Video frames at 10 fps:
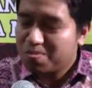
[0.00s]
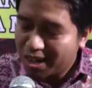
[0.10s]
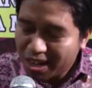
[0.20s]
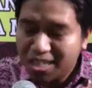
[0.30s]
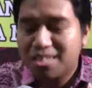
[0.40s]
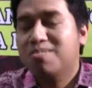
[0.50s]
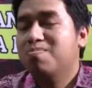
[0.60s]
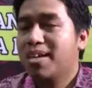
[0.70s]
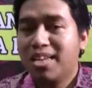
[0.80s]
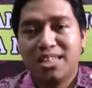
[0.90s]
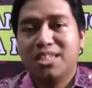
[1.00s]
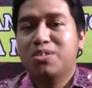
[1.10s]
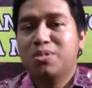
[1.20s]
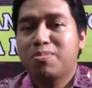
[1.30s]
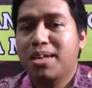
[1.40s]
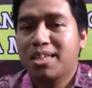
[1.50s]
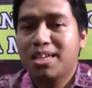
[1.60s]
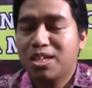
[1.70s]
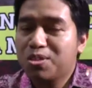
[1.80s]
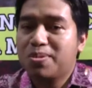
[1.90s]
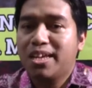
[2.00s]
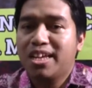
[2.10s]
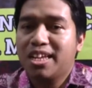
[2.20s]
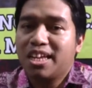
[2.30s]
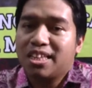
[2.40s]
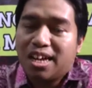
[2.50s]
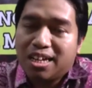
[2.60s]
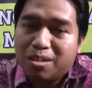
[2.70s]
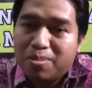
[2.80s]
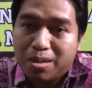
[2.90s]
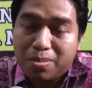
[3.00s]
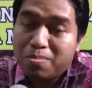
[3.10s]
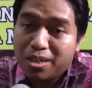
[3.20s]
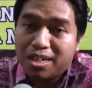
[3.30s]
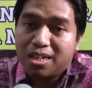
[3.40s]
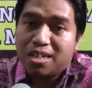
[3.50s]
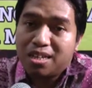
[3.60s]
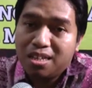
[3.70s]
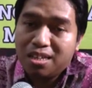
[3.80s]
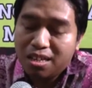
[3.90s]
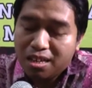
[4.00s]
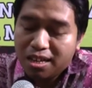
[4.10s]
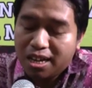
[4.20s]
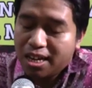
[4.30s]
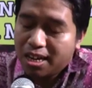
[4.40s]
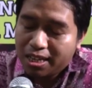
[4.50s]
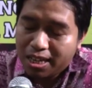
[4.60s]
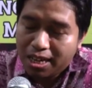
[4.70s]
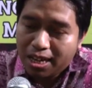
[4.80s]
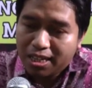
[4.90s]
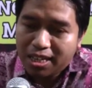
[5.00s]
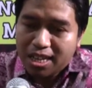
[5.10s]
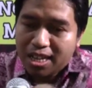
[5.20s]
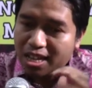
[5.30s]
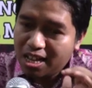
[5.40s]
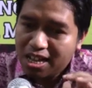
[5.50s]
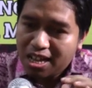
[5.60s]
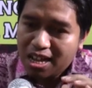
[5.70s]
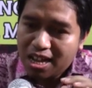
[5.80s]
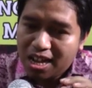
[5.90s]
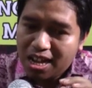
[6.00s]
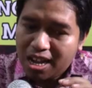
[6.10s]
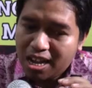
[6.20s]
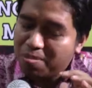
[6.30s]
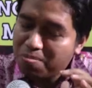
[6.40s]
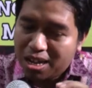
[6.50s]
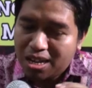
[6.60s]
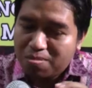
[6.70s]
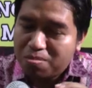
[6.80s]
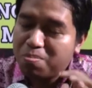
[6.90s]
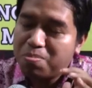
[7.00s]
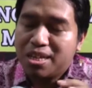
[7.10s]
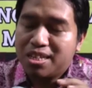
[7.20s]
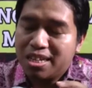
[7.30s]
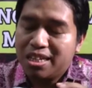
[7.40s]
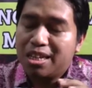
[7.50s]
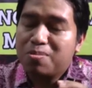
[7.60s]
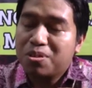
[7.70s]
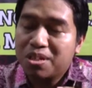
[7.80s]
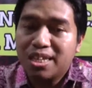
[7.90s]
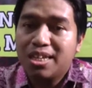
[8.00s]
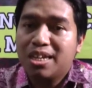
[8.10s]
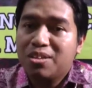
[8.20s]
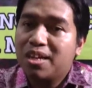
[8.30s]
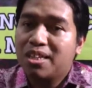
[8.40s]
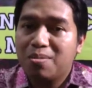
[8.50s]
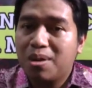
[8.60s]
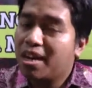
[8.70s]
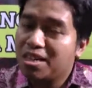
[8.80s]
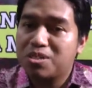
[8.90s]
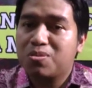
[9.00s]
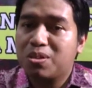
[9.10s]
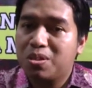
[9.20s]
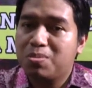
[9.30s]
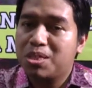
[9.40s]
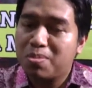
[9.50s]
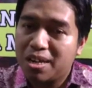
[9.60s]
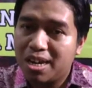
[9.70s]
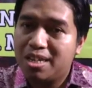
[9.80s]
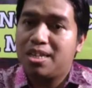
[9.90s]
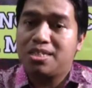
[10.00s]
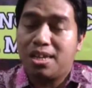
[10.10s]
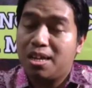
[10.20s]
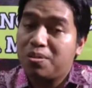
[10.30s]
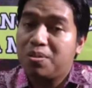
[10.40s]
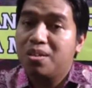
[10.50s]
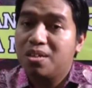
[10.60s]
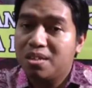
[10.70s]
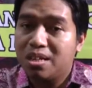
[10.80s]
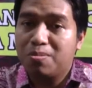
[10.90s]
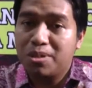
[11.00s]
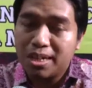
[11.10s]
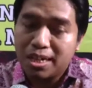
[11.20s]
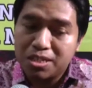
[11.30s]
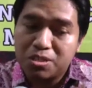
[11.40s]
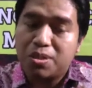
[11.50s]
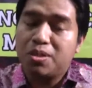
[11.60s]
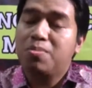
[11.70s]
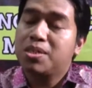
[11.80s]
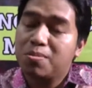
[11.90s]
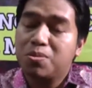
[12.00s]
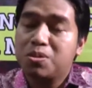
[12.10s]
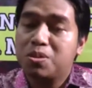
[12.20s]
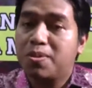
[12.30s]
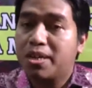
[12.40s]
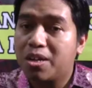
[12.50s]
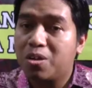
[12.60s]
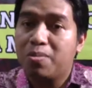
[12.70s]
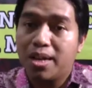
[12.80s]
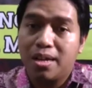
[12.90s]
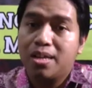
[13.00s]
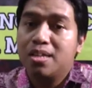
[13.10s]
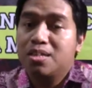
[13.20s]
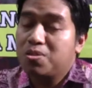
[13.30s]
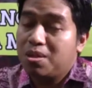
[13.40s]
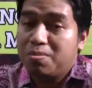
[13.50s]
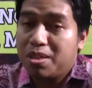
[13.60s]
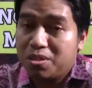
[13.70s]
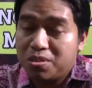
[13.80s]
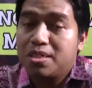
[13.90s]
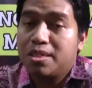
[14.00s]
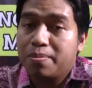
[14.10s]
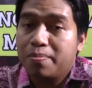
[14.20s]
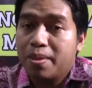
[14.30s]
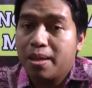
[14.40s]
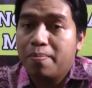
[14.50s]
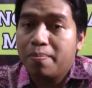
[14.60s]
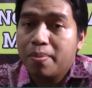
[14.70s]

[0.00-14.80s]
maka mari kita jauhi pantai. Itu sebenarnya yang kita tekankan kepada publik. Karena ketika ketika gempa lebih dari 30 detik, itu artinya ada sesuatu yang bisa bergerak di dasar laut. Dan kemudian ada sesuatu yang bisa muncul sebagai gelombang tsunami itu sendiri. Ya.